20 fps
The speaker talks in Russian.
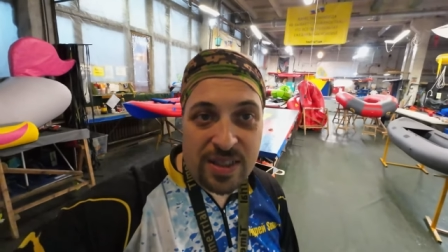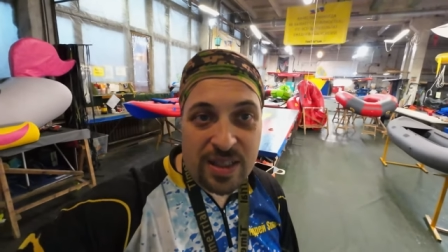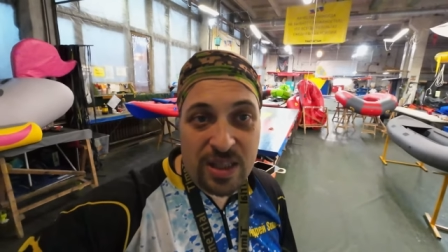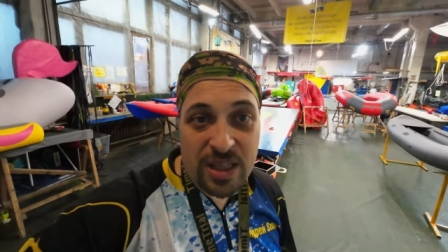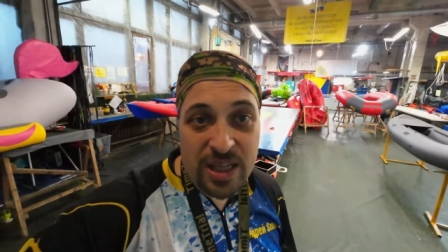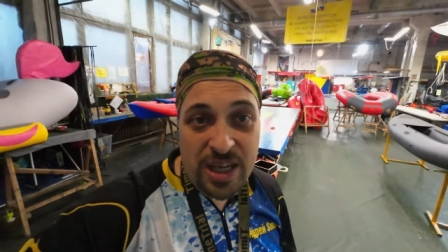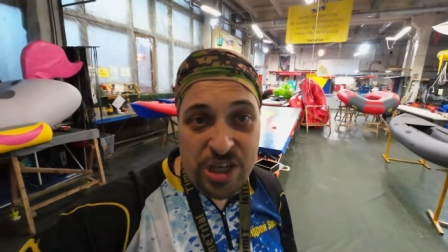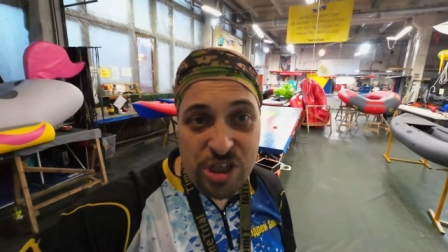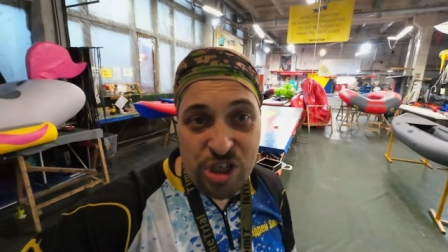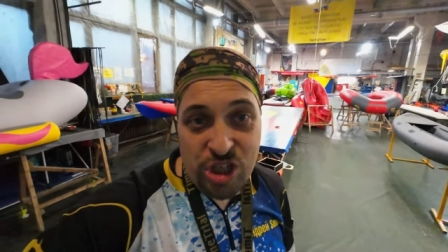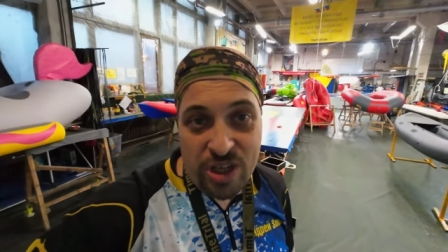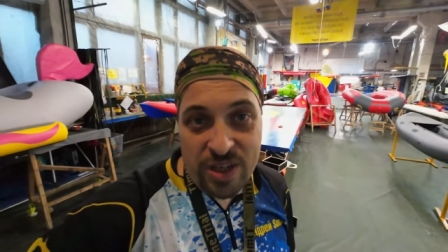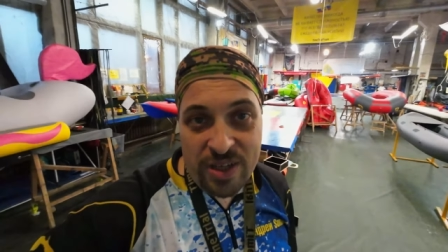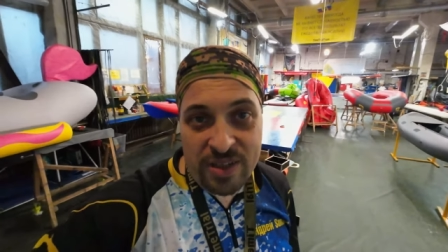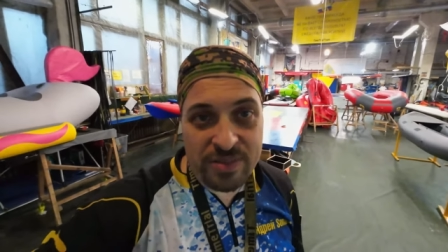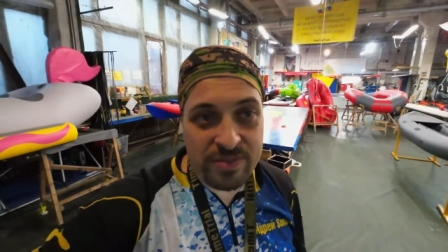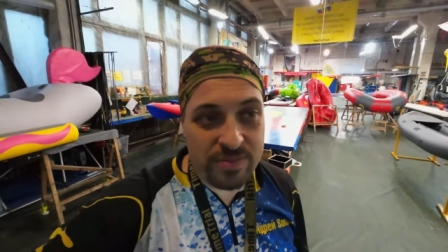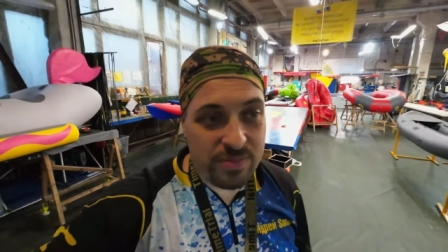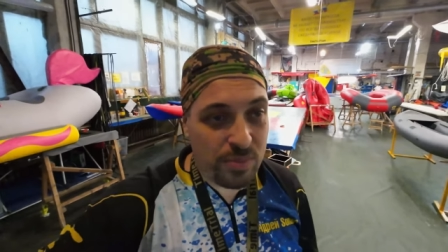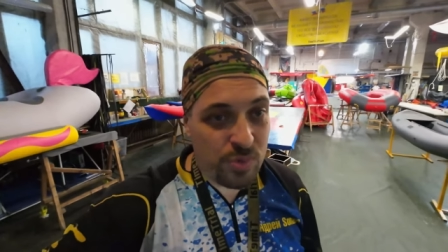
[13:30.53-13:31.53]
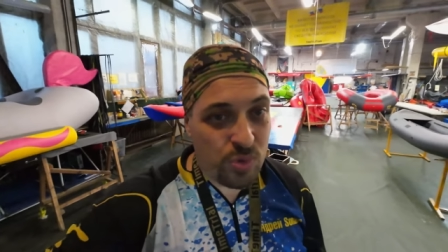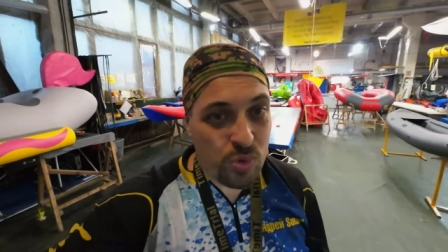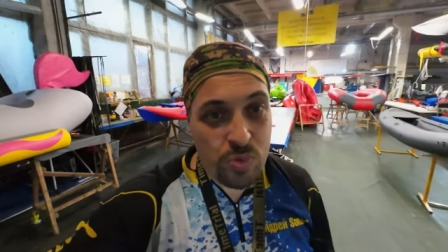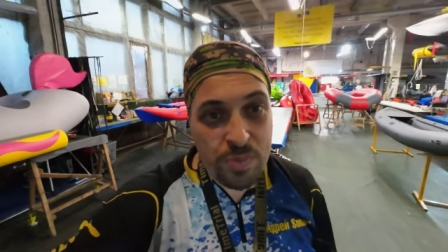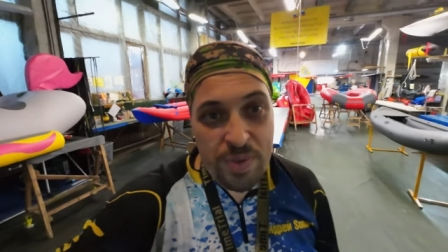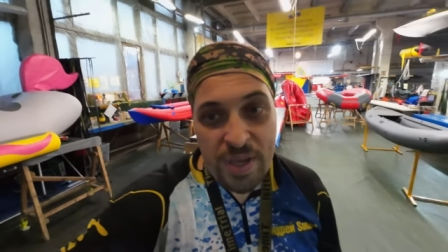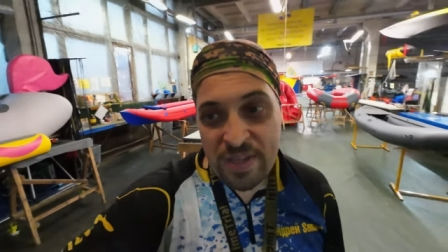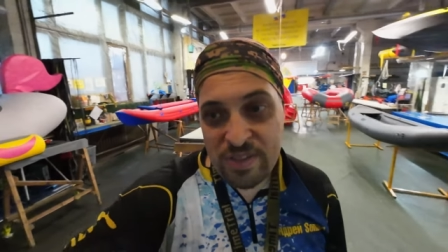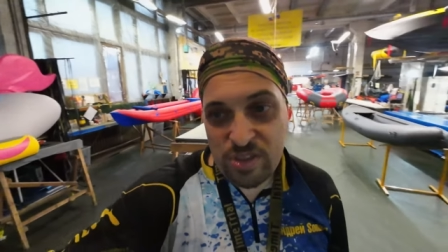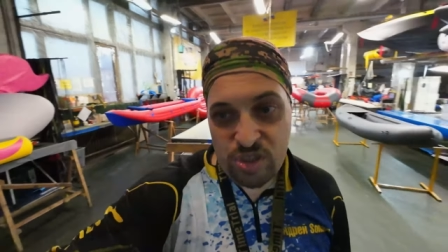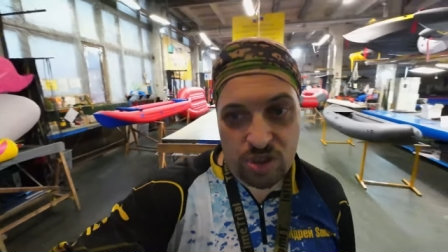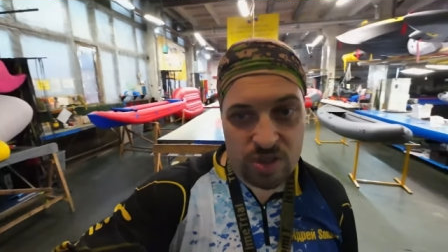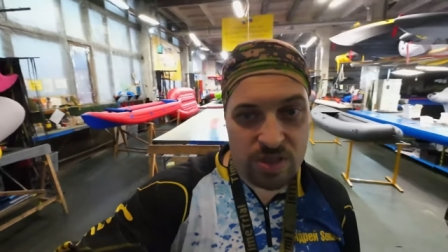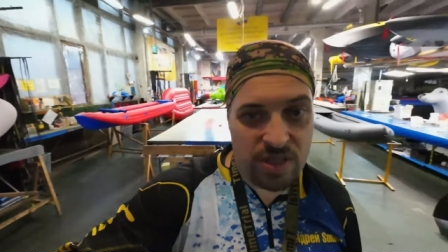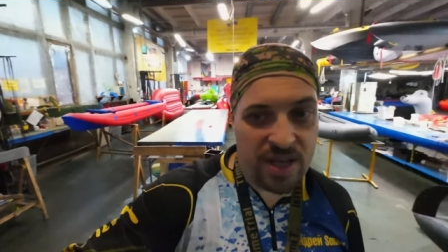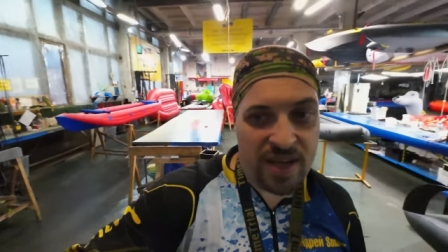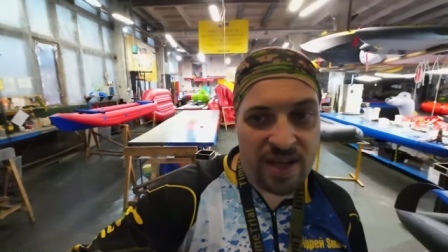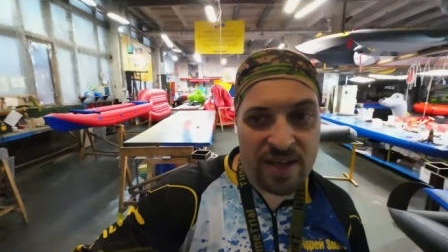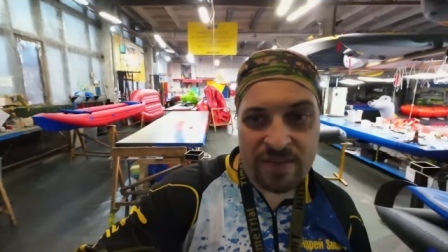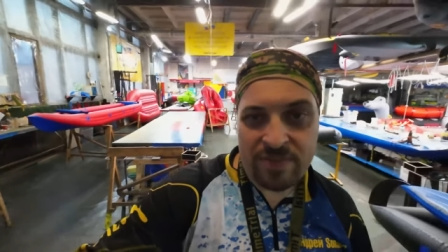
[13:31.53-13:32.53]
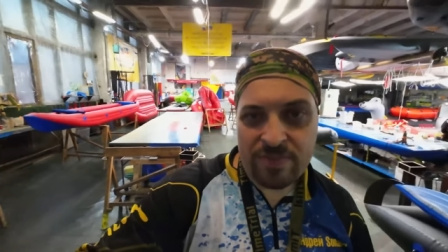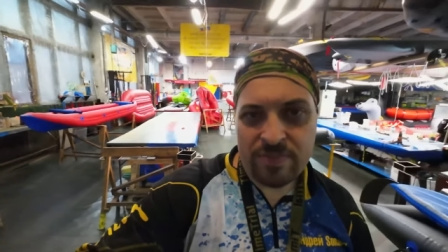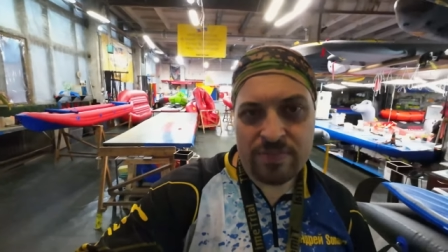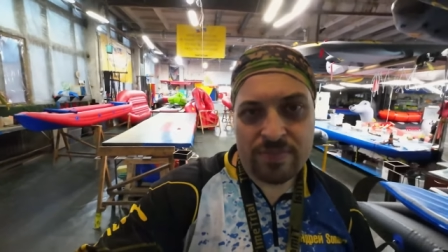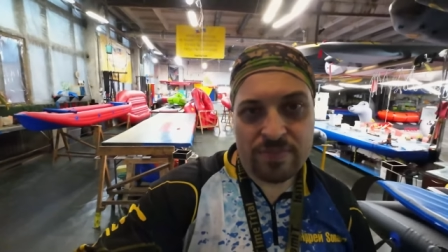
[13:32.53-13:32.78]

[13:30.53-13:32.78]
лэшка уменьшенная.